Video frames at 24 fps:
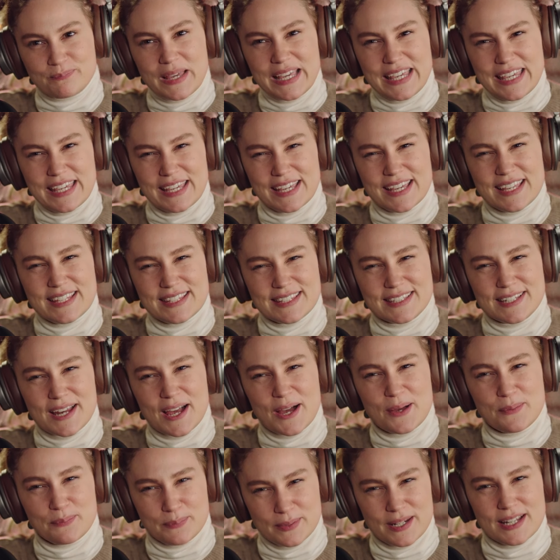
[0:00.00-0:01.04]
peki
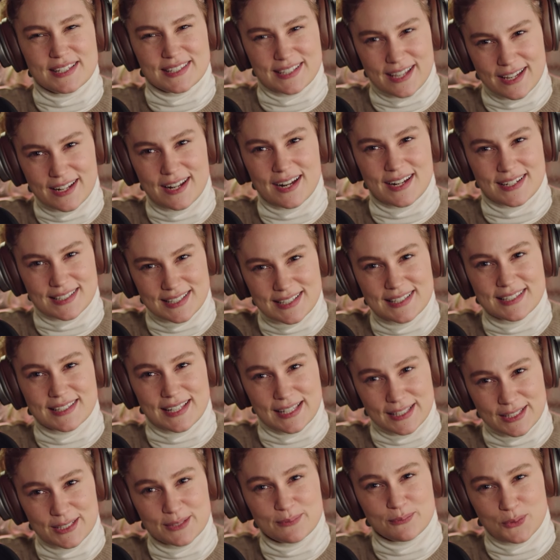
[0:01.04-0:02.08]
Esra biraz kararsız
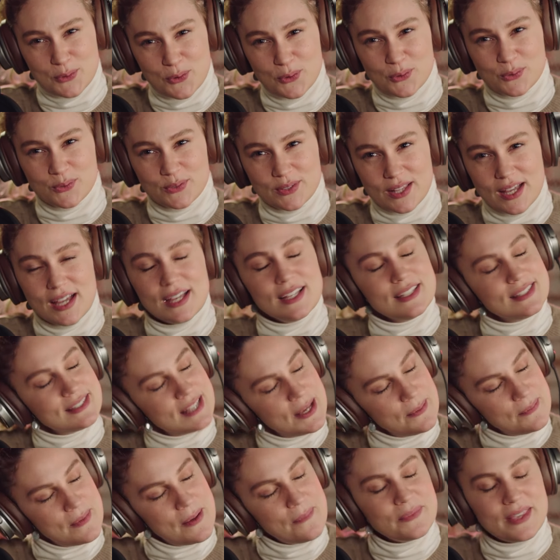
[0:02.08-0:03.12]
sanırım bu konuda.
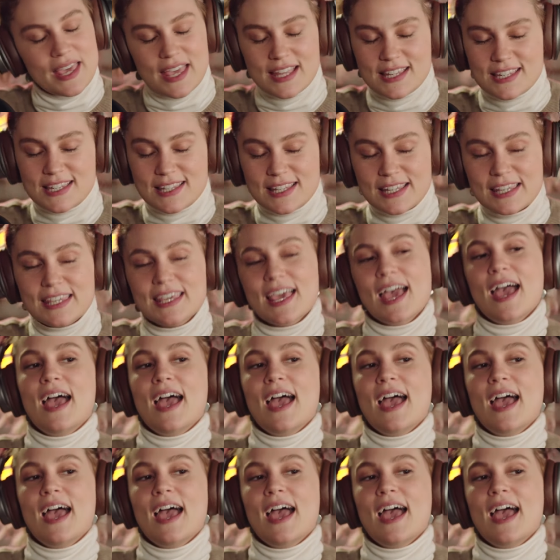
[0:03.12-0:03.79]
Tamam geçtik.